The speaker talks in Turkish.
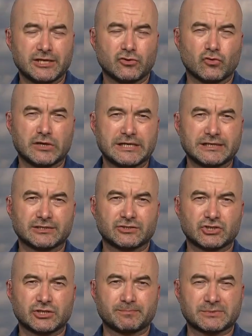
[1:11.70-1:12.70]
yönelik
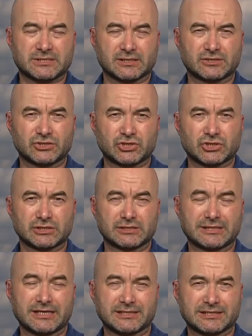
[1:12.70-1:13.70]
çip
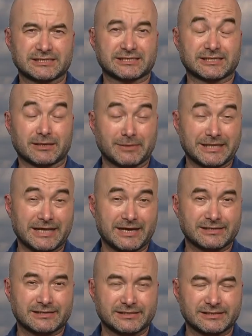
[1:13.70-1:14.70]
satışına
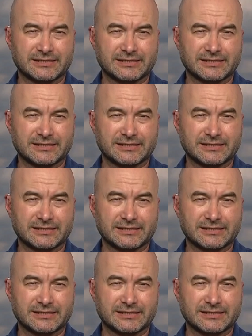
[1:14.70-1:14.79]
kısıtlamalar